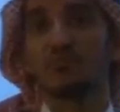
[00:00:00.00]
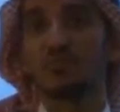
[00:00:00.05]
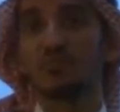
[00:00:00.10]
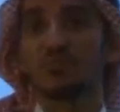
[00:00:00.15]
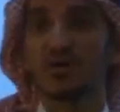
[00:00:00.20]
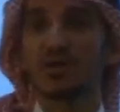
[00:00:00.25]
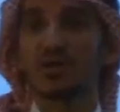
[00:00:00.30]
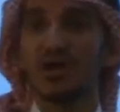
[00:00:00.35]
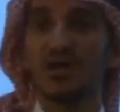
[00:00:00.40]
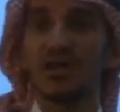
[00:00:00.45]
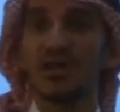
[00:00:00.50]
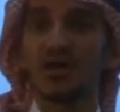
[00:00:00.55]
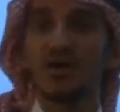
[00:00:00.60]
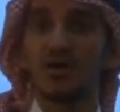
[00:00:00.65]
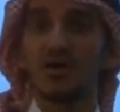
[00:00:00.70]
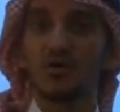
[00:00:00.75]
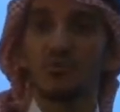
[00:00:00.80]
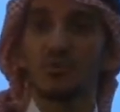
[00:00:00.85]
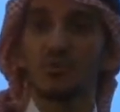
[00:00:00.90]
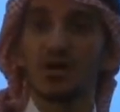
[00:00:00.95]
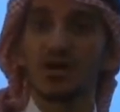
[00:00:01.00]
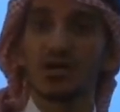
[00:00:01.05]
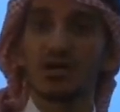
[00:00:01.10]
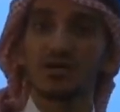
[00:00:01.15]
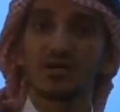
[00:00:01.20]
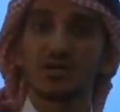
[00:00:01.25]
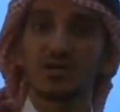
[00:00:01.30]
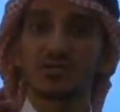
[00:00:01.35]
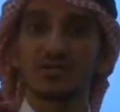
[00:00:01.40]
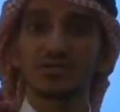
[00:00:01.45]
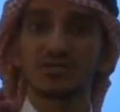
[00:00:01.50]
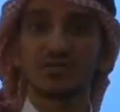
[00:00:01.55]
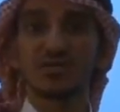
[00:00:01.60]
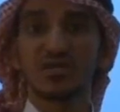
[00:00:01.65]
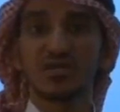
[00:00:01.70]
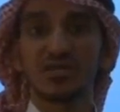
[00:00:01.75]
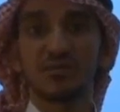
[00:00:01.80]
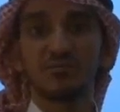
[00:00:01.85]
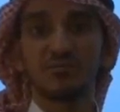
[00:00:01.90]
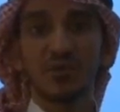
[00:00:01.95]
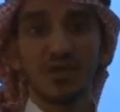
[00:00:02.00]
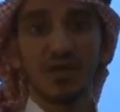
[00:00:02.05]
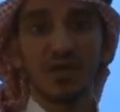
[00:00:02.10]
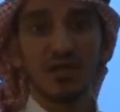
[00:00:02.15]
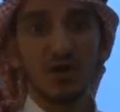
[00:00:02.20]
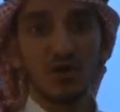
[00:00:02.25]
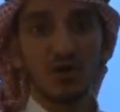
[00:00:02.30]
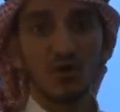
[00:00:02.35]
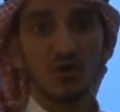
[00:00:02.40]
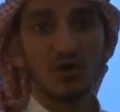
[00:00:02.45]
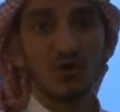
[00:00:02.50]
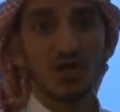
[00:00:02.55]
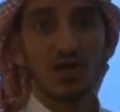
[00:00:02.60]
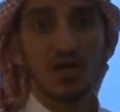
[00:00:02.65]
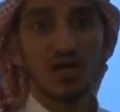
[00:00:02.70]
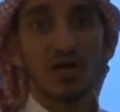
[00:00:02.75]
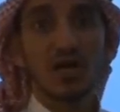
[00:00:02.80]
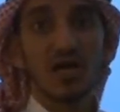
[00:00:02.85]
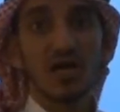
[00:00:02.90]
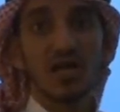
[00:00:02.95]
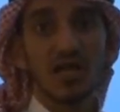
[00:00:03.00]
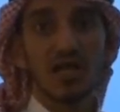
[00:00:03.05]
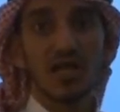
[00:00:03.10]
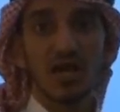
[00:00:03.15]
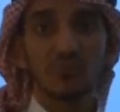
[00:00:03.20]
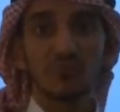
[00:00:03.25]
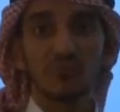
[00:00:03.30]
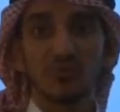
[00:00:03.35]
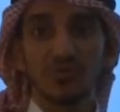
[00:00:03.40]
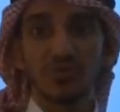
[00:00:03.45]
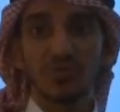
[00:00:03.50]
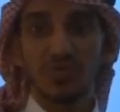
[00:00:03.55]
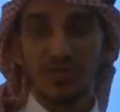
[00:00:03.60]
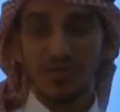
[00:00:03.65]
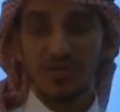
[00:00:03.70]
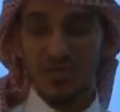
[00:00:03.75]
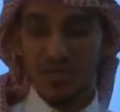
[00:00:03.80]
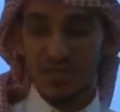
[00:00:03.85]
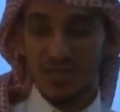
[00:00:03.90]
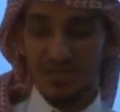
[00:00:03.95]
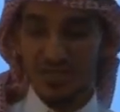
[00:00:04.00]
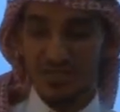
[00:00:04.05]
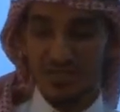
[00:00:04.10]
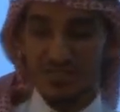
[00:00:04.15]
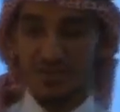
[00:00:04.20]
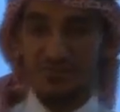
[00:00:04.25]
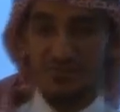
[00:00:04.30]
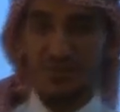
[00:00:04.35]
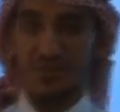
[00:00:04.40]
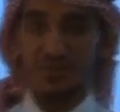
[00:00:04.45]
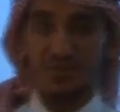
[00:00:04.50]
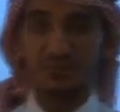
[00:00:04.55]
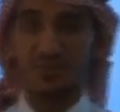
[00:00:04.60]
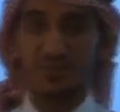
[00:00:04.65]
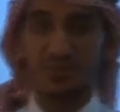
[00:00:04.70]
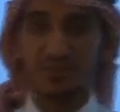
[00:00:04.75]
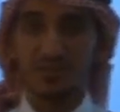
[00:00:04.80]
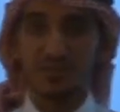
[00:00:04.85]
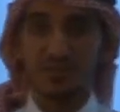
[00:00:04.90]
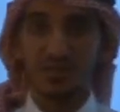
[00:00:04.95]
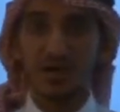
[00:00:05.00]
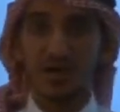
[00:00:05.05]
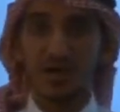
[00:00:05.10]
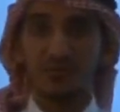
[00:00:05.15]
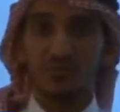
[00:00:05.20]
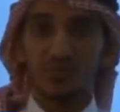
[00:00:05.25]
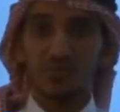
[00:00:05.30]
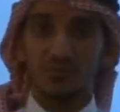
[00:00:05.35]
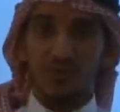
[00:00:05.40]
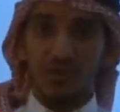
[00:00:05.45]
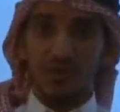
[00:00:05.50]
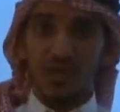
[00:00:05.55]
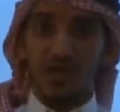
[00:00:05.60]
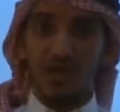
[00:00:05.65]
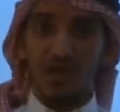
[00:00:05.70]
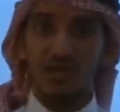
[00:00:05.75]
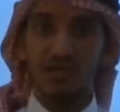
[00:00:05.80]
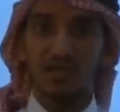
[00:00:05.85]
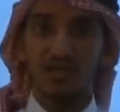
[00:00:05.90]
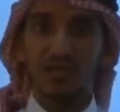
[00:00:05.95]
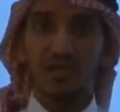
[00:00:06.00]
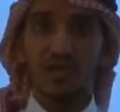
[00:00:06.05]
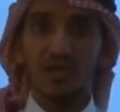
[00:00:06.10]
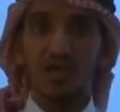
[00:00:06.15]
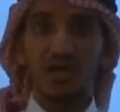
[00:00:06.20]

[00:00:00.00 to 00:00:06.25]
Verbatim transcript: بمرحلة وتتجنب مرحلة أخرى لابد أنك تتبع بانتظام مراحل